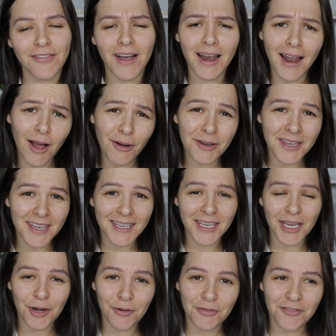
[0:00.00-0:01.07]
falar o que
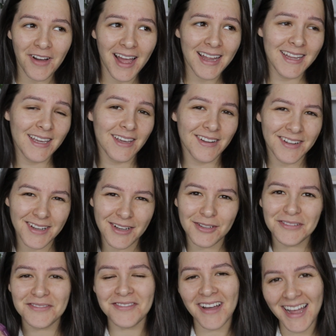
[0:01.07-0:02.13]
que eu faria, o que que
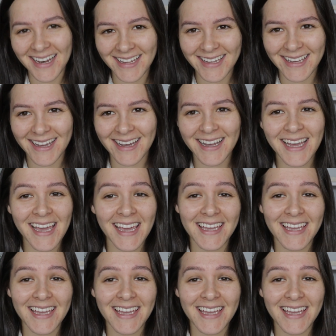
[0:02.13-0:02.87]
eu não faria.